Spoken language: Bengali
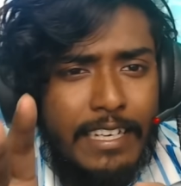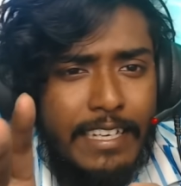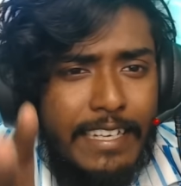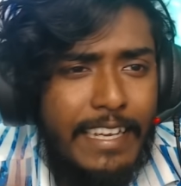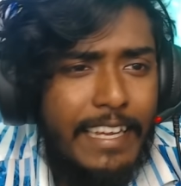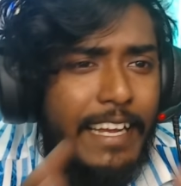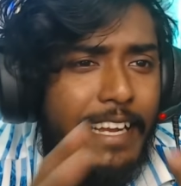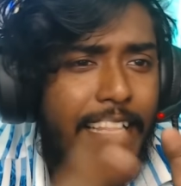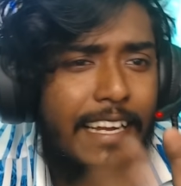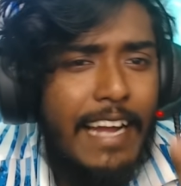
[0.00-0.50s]

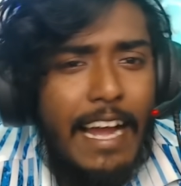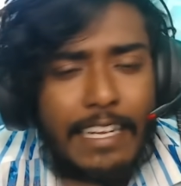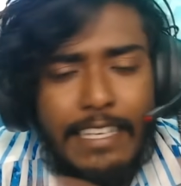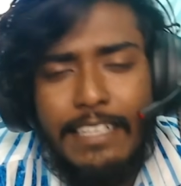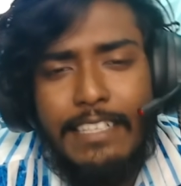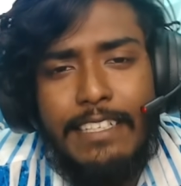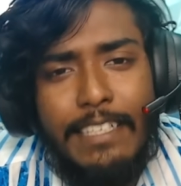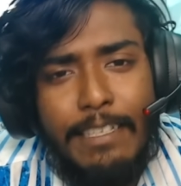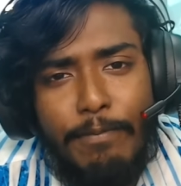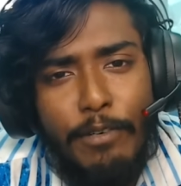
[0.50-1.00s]
কে কাকে
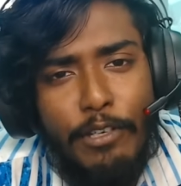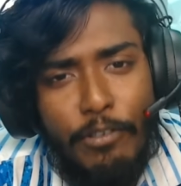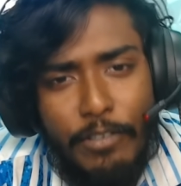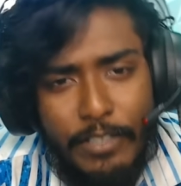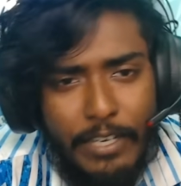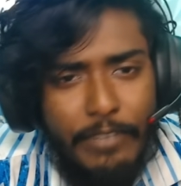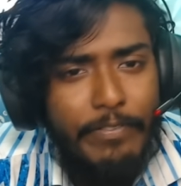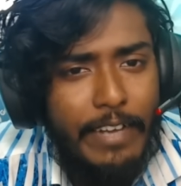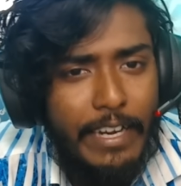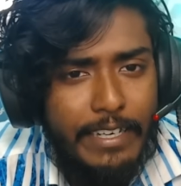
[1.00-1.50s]
কি বলে
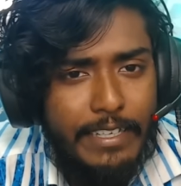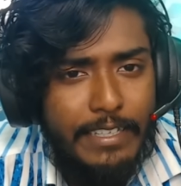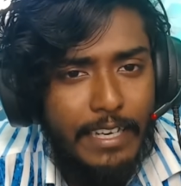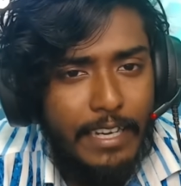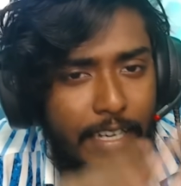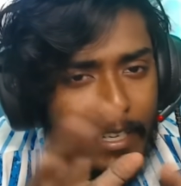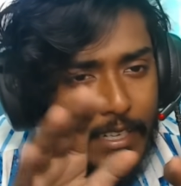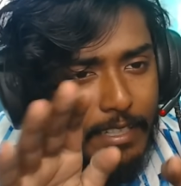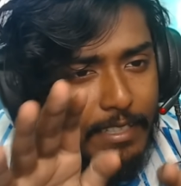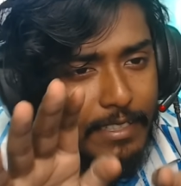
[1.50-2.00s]
ওটা ফ্যাক্ট না
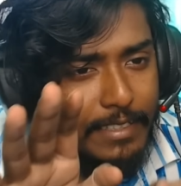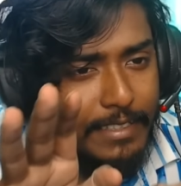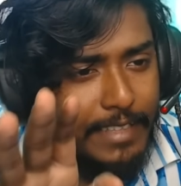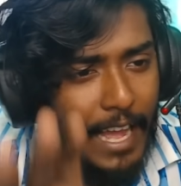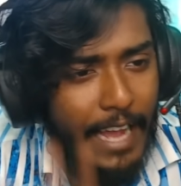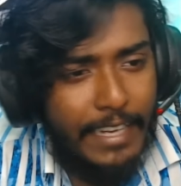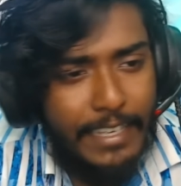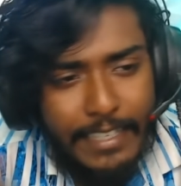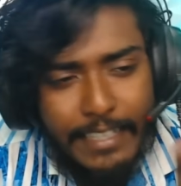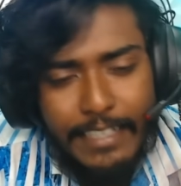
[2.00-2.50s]

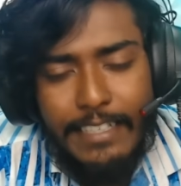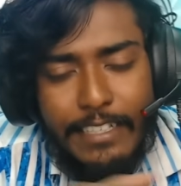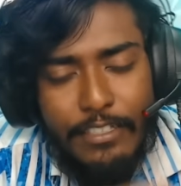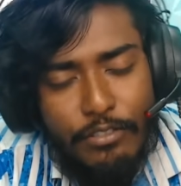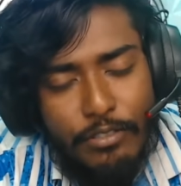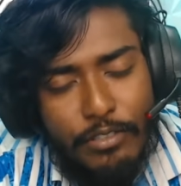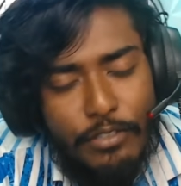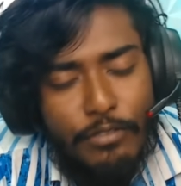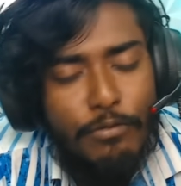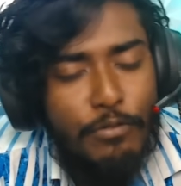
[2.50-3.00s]
তাকে নিয়ে
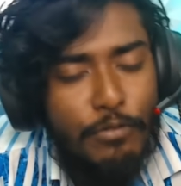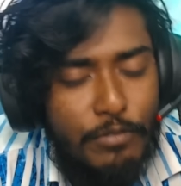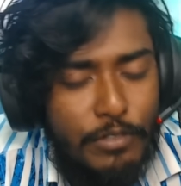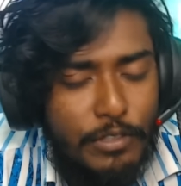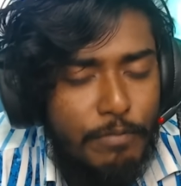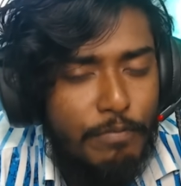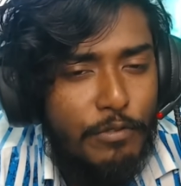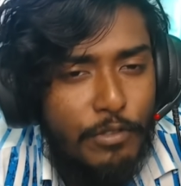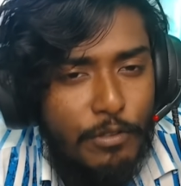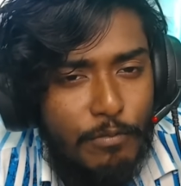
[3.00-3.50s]
যদি
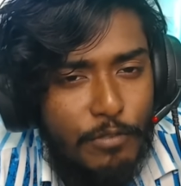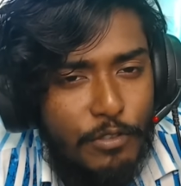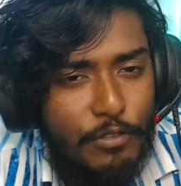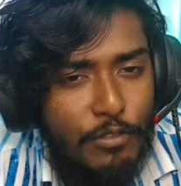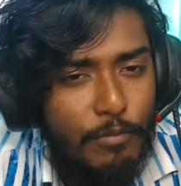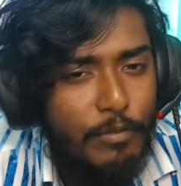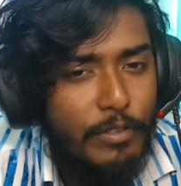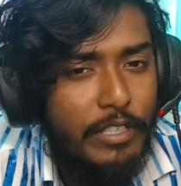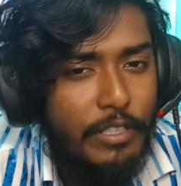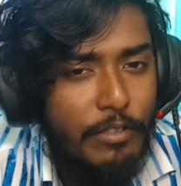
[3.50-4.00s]
কুরুচিপূর্ণ
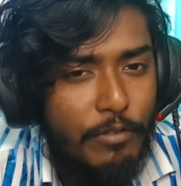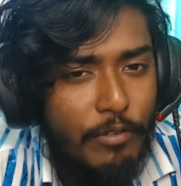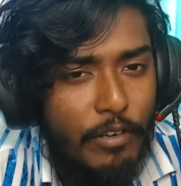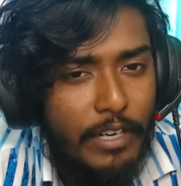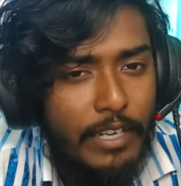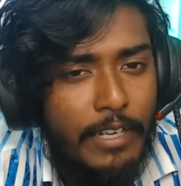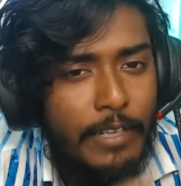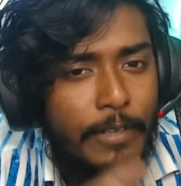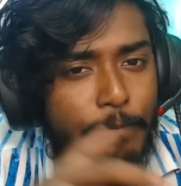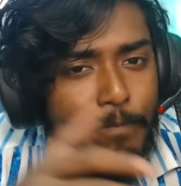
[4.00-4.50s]
মন্তব্য কেউ করে